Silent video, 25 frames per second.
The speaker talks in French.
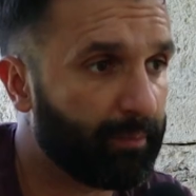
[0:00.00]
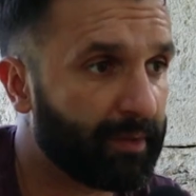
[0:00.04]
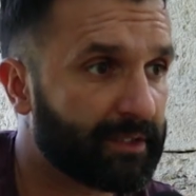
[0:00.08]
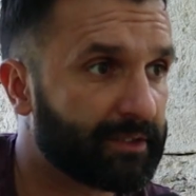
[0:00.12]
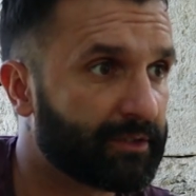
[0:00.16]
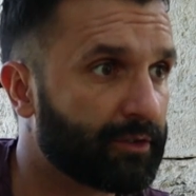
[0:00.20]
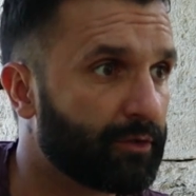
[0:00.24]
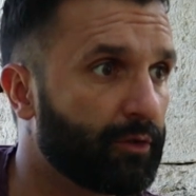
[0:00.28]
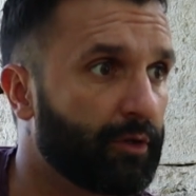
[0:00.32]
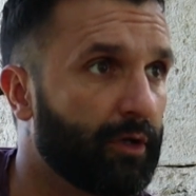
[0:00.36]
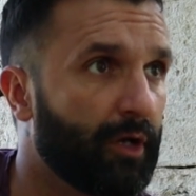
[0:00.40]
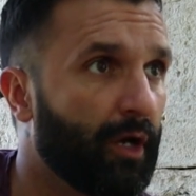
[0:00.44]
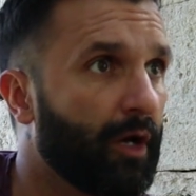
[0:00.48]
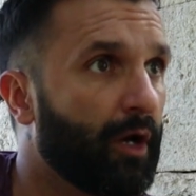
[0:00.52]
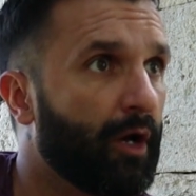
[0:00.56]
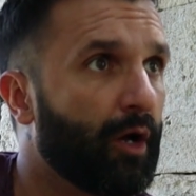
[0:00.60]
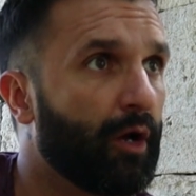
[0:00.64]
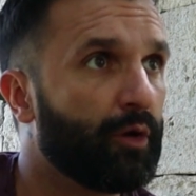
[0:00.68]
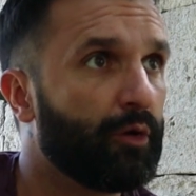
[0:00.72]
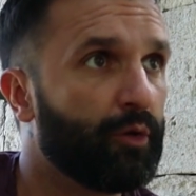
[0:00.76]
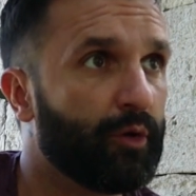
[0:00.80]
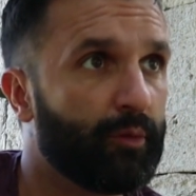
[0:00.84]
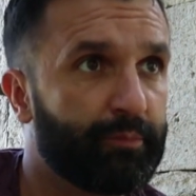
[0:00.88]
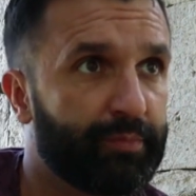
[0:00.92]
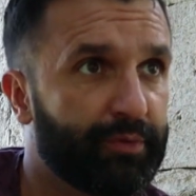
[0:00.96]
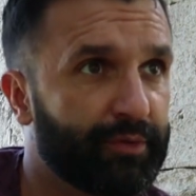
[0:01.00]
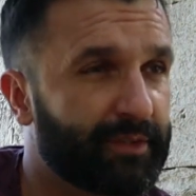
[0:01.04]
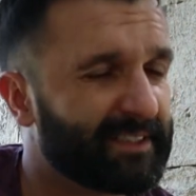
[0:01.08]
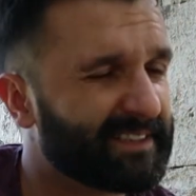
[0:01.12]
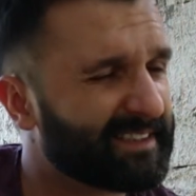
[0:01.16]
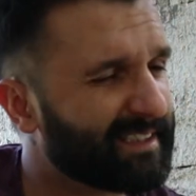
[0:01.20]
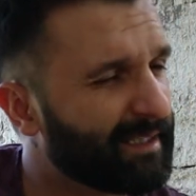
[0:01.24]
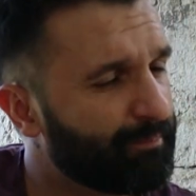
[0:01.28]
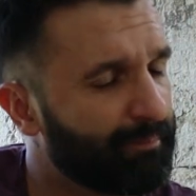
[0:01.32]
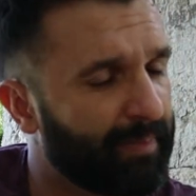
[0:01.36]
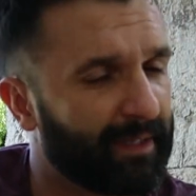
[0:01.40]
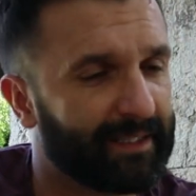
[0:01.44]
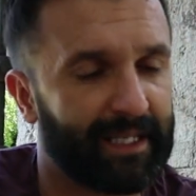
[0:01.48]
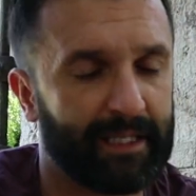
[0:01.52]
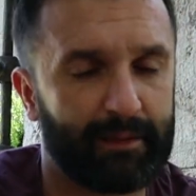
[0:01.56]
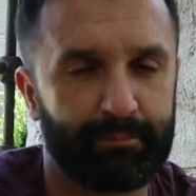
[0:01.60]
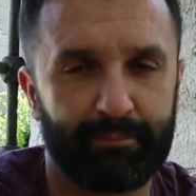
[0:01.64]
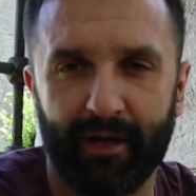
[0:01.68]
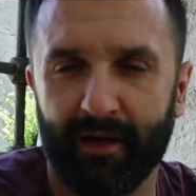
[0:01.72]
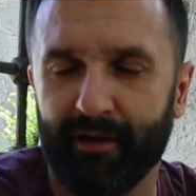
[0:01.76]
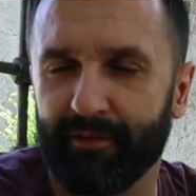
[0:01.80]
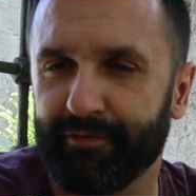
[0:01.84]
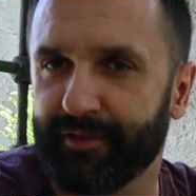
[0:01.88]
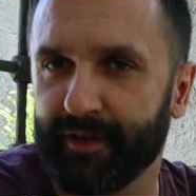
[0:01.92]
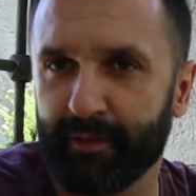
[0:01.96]
Parce que le but, c'est pas d'être
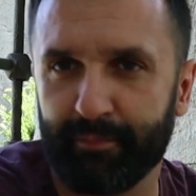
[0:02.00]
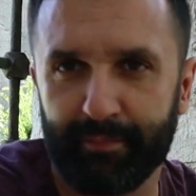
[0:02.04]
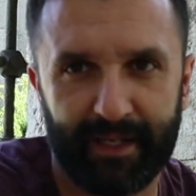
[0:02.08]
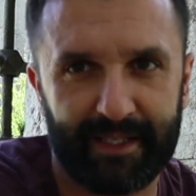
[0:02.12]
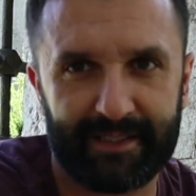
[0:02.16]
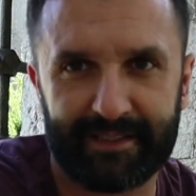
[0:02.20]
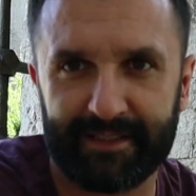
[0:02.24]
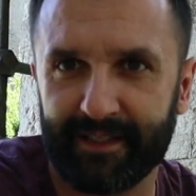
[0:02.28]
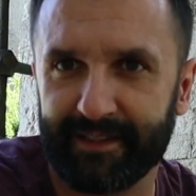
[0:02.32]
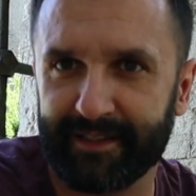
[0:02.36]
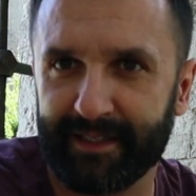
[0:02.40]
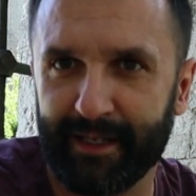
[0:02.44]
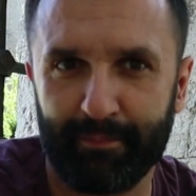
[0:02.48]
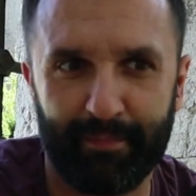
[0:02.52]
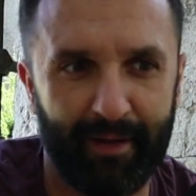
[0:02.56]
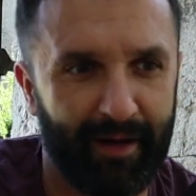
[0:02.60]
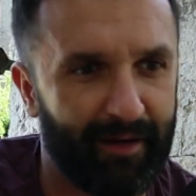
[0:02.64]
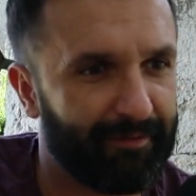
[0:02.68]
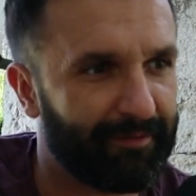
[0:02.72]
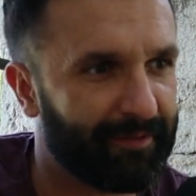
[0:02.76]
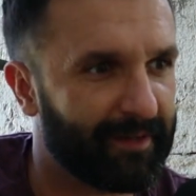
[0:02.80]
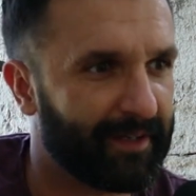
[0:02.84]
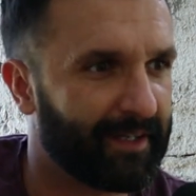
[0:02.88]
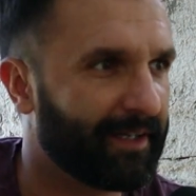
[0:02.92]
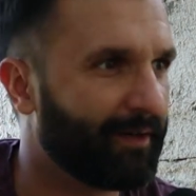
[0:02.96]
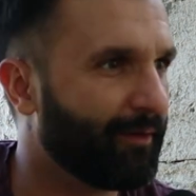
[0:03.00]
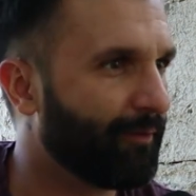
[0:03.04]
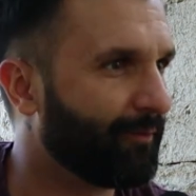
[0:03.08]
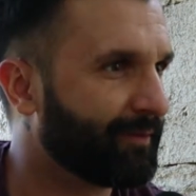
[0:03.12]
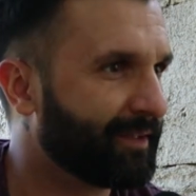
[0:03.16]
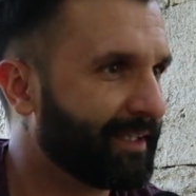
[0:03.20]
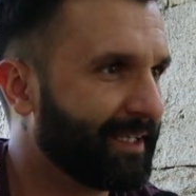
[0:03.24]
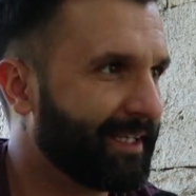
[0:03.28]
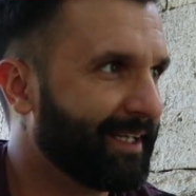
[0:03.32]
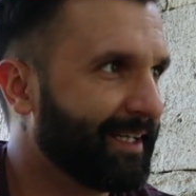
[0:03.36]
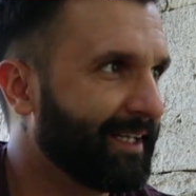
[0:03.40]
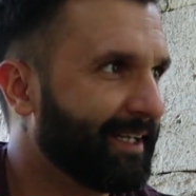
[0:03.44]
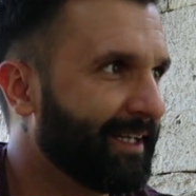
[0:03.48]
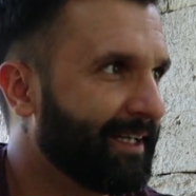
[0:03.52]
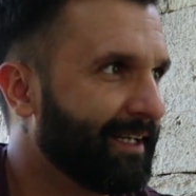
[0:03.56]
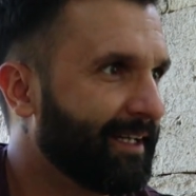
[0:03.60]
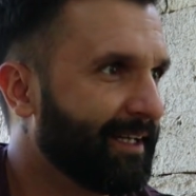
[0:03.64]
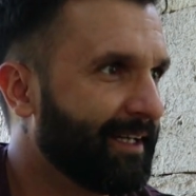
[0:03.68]
parfait, personne n'est parfait, on est...